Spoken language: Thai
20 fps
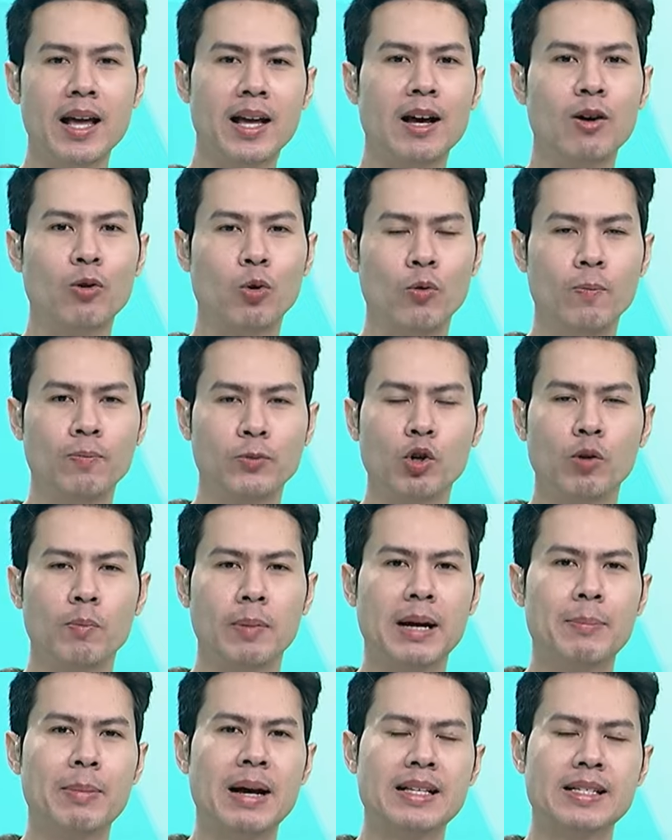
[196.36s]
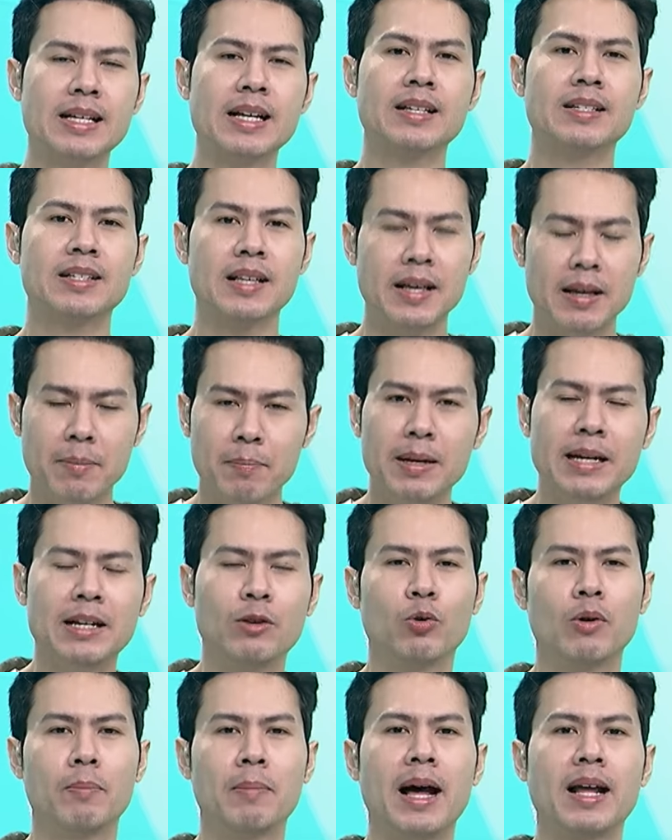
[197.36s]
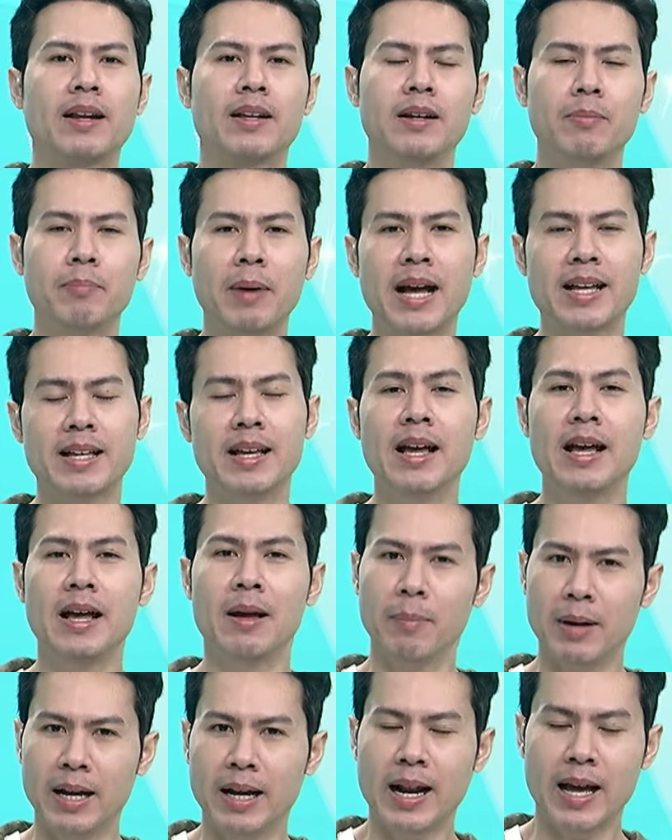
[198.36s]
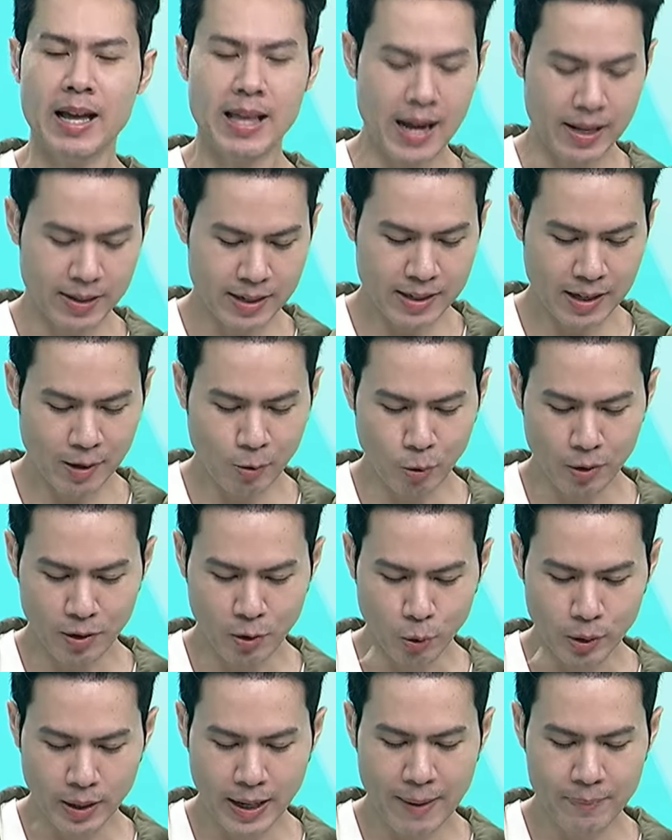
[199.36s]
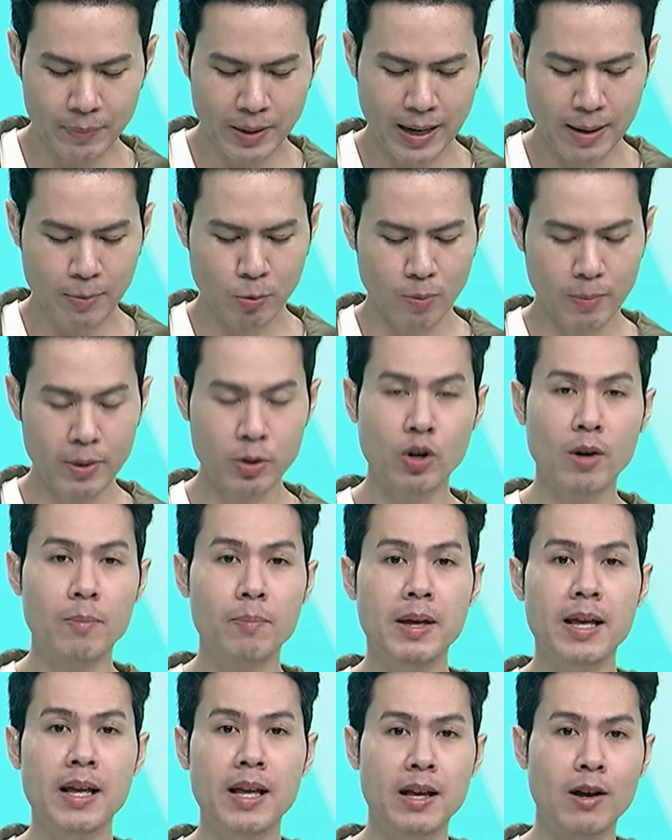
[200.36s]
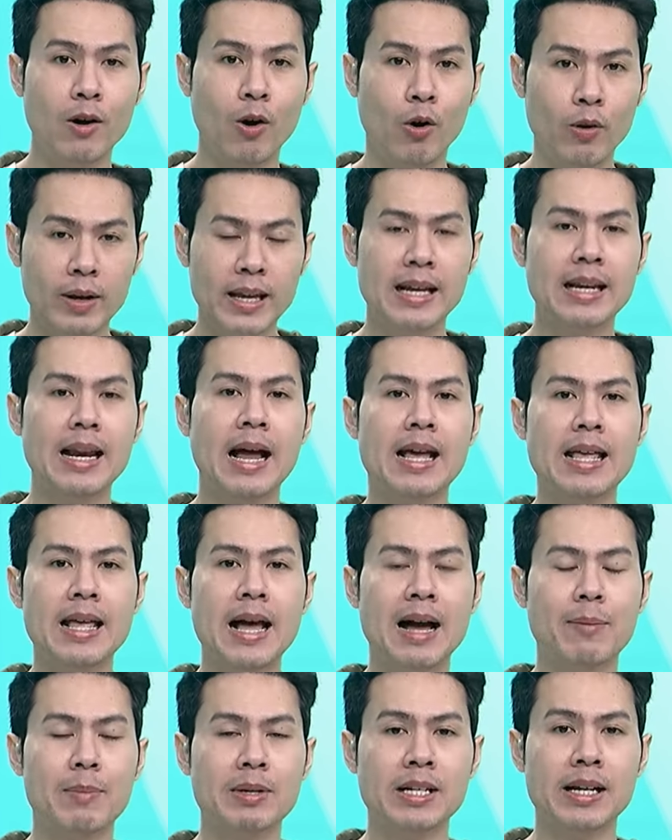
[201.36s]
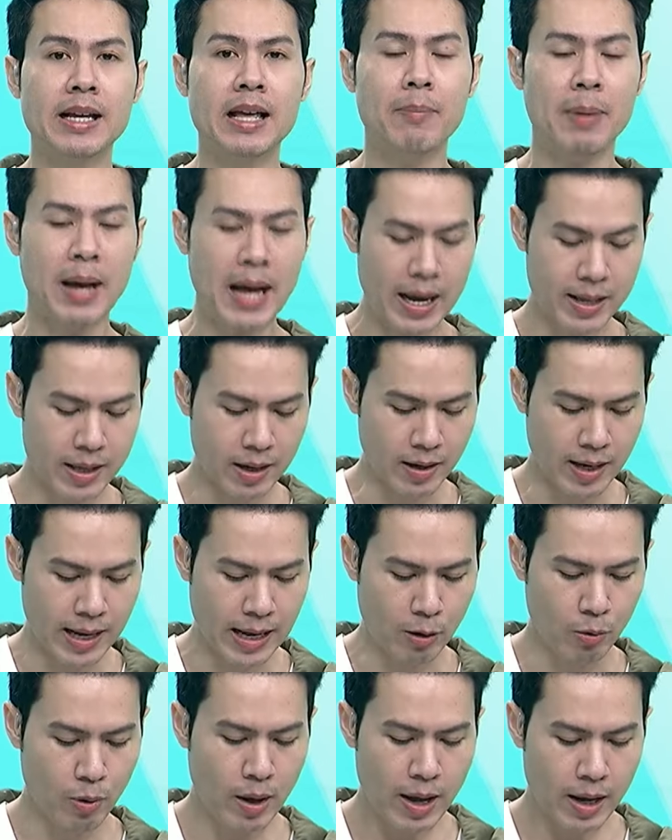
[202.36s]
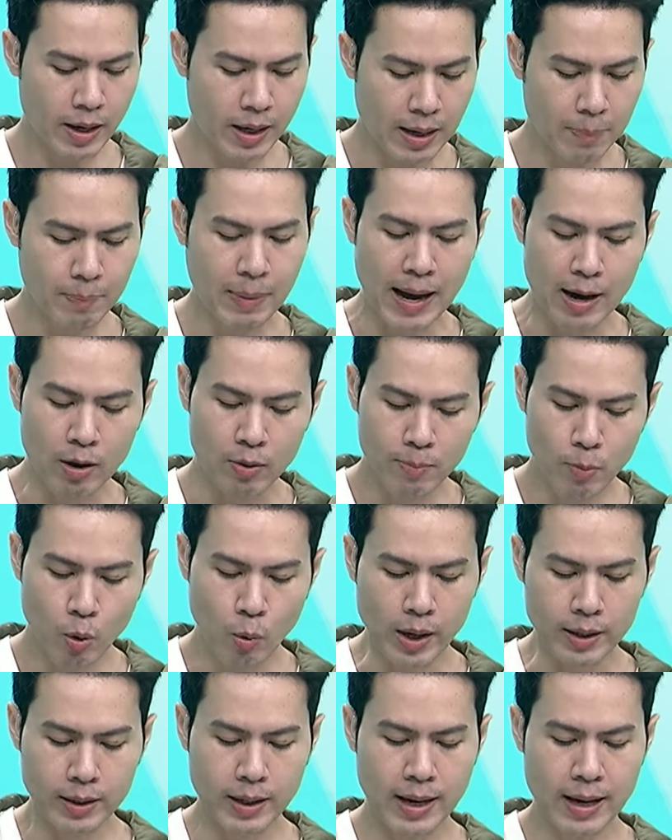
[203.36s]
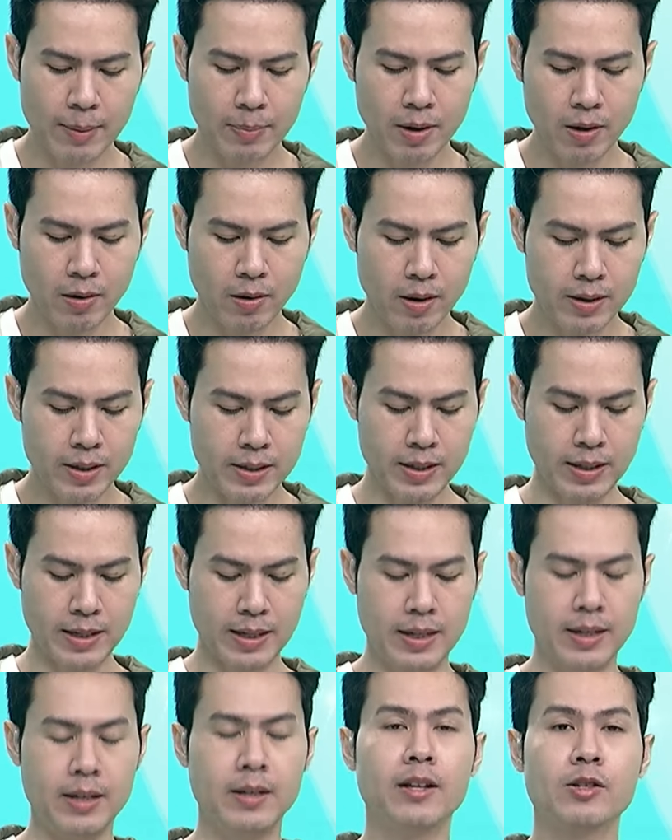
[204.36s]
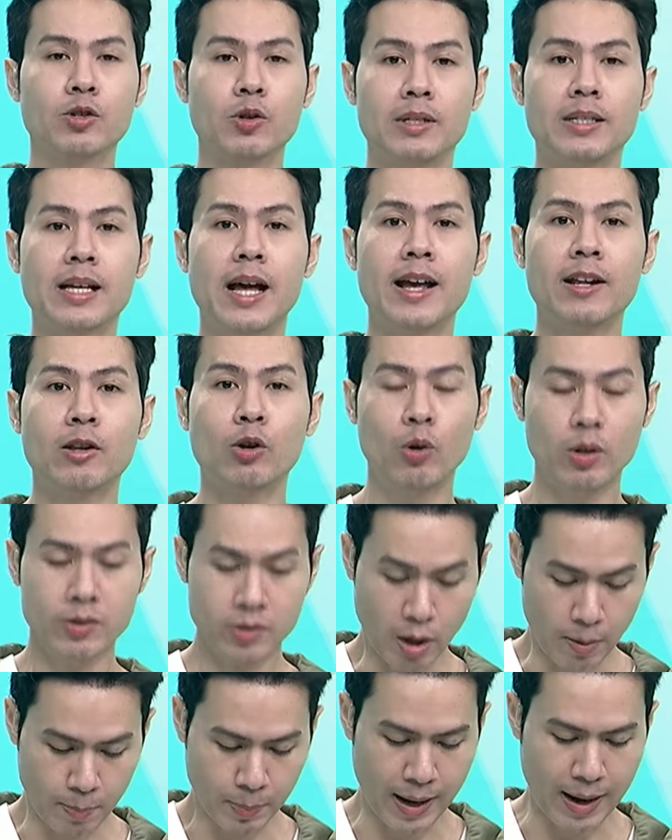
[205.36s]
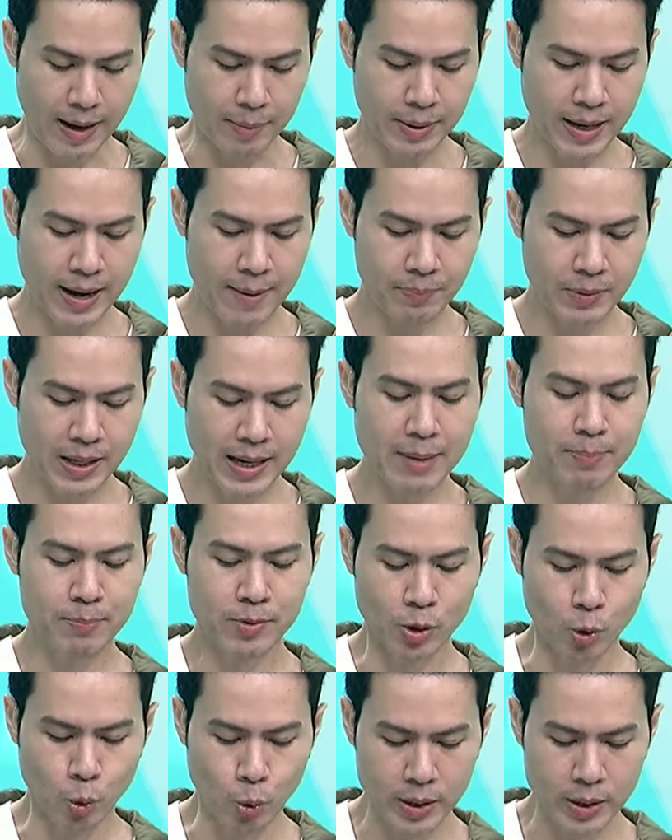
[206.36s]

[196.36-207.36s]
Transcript: ยได้เข้ากลุ่มตกประมาณสัก 40,000 กว่าบาทขึ้นไปเผื่อใครอยากที่จะอุดหนุนกันนะครับคุณผู้ชมมีของอีกหลายอย่างไม่ใช่แค่ผ้าอย่างเดียวกระเป๋าหมวกนะครับแล้วก็อื่นๆสนใจโทรสอบถามกันนะครับ